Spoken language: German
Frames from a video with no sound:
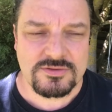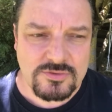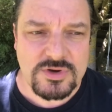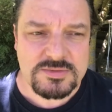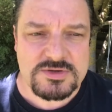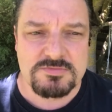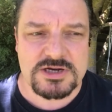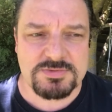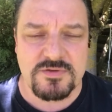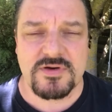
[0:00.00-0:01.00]
du nimmst zum
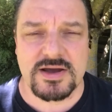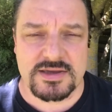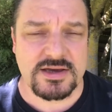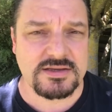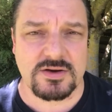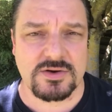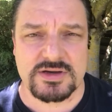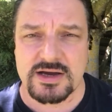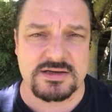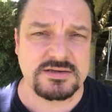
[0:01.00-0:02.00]
Beispiel wahr, jetzt, oh
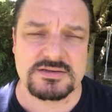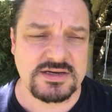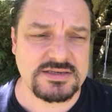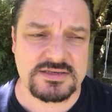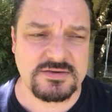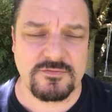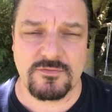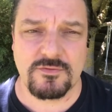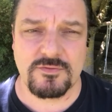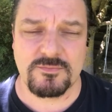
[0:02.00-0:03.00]
ja, jetzt
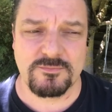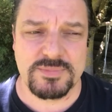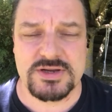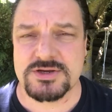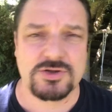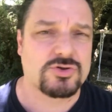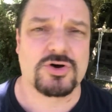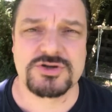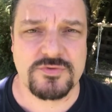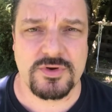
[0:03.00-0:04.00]
bin ich
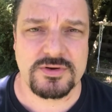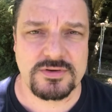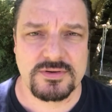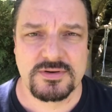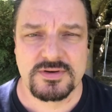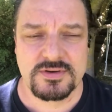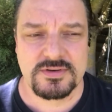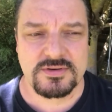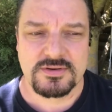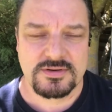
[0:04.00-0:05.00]
enttäuscht worden.
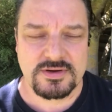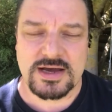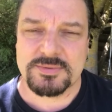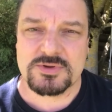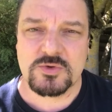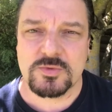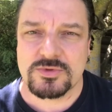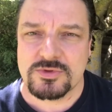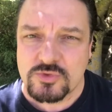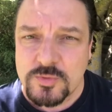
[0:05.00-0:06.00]
Aber du,
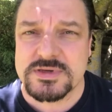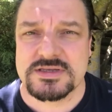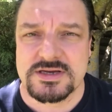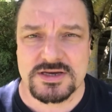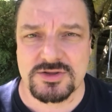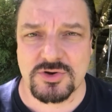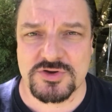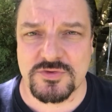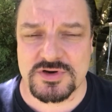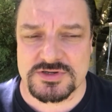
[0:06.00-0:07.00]
du bist nicht
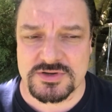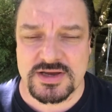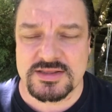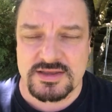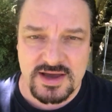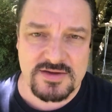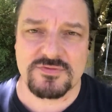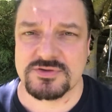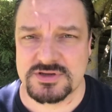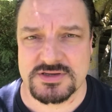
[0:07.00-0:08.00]
enttäuscht worden, sondern ein Teil
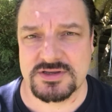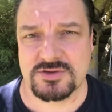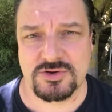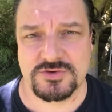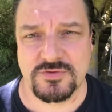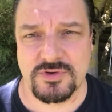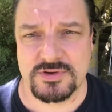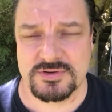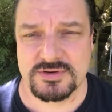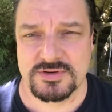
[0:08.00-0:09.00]
von dir ist enttäuscht worden.